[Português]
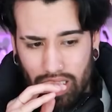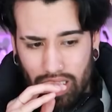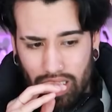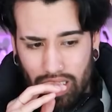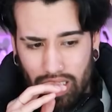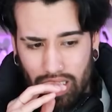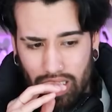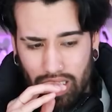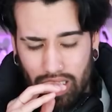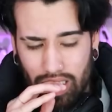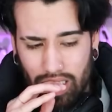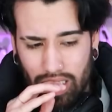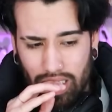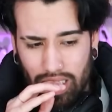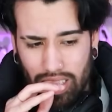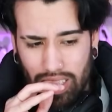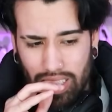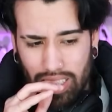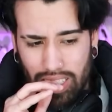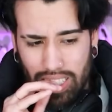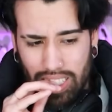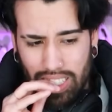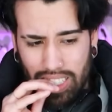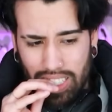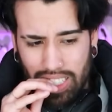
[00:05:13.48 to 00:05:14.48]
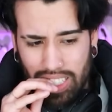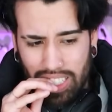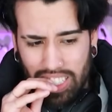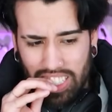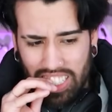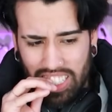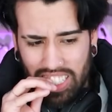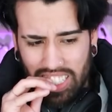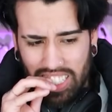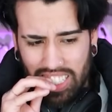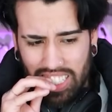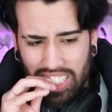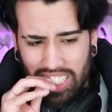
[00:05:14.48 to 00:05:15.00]
Me, very,
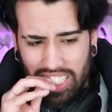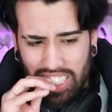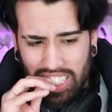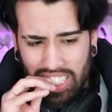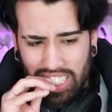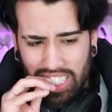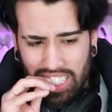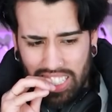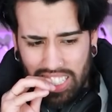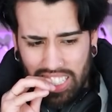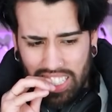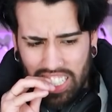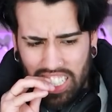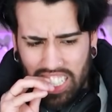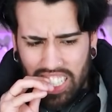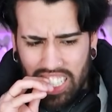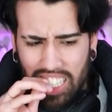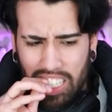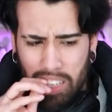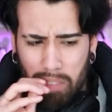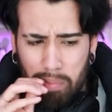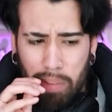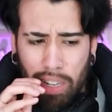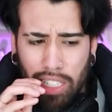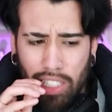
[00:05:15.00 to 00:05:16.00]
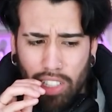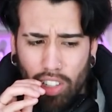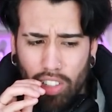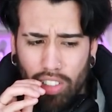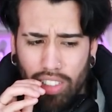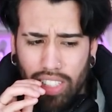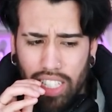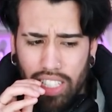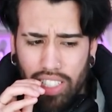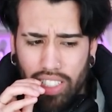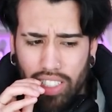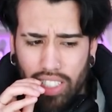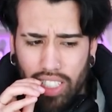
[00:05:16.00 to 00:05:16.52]
very Mano, olha o
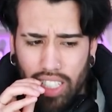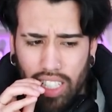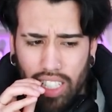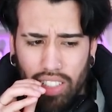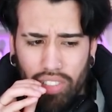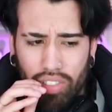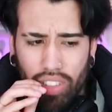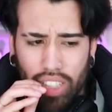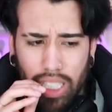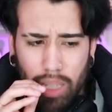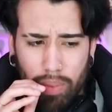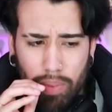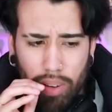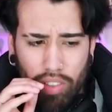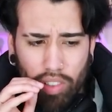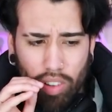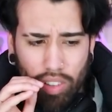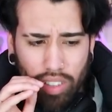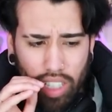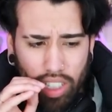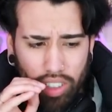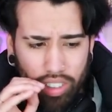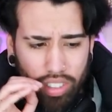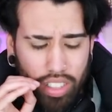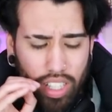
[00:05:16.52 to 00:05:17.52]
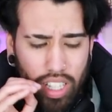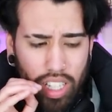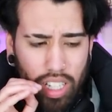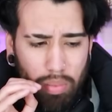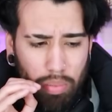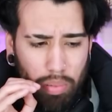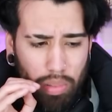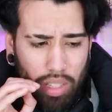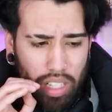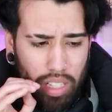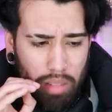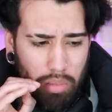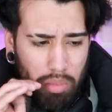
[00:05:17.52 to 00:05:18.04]
dente dele, véi. Dá pra ver o dente dele
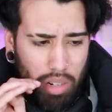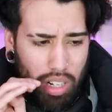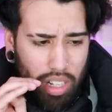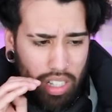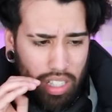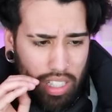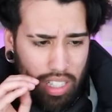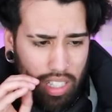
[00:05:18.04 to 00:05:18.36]
por dentro da boca